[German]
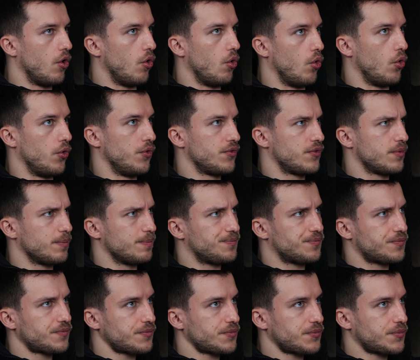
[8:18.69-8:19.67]
Und
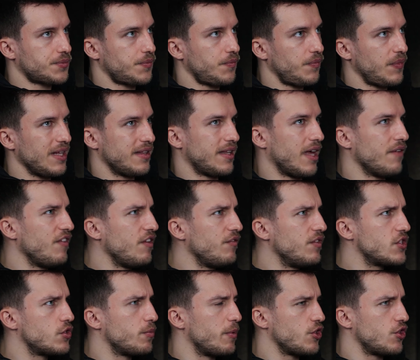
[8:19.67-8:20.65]
dann, wenn
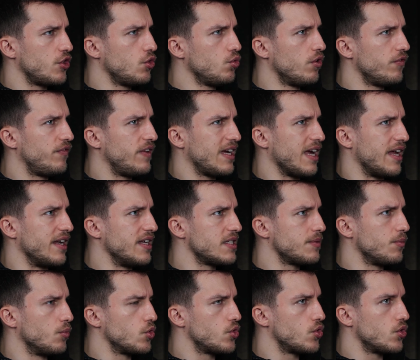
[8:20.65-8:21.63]
wir zum Beispiel nur
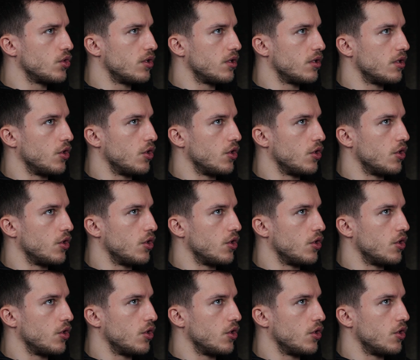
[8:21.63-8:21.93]
Veganismus,